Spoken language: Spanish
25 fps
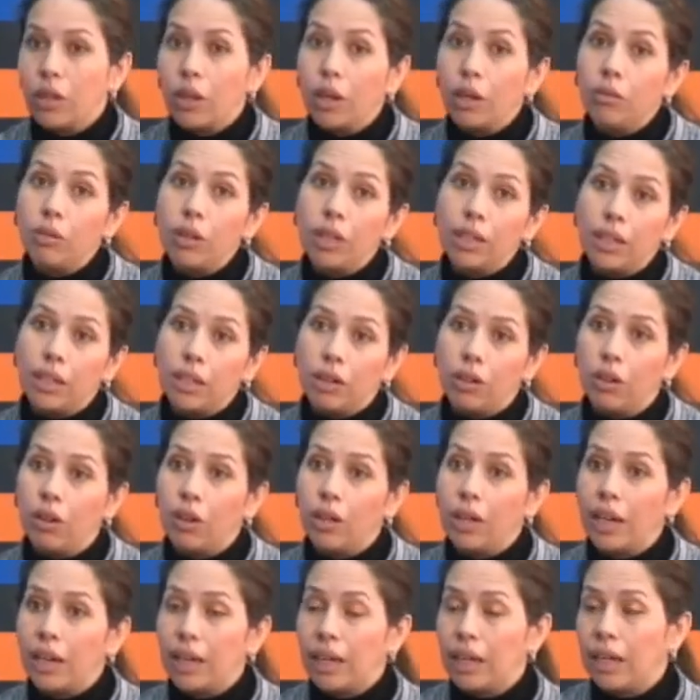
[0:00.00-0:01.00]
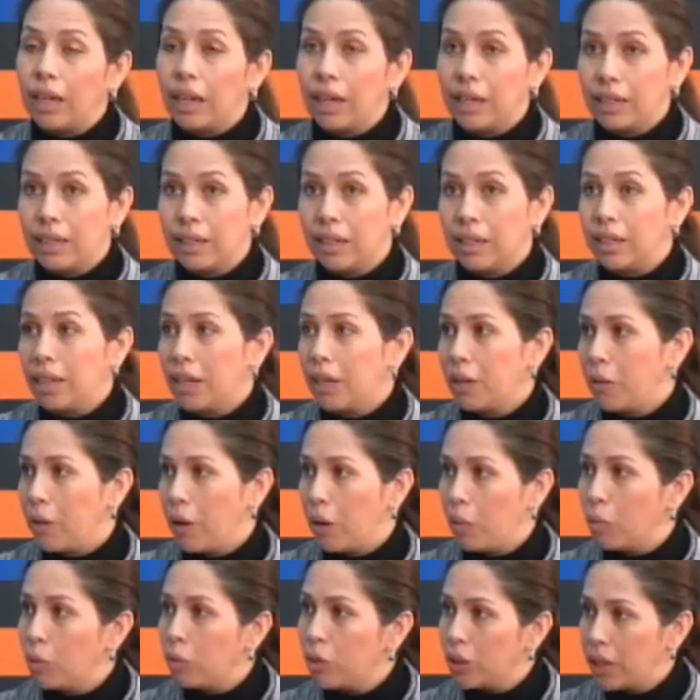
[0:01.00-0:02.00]
Es una tecnología que existe a
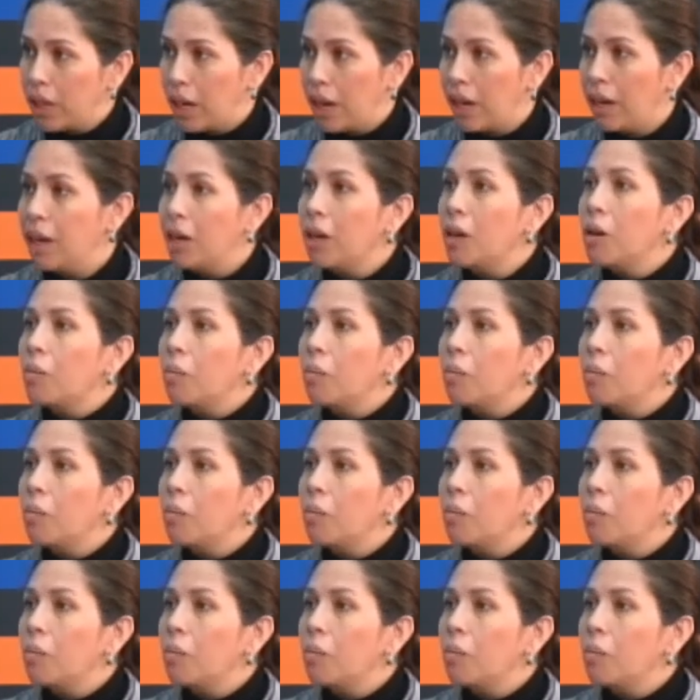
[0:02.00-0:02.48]
nivel mundial,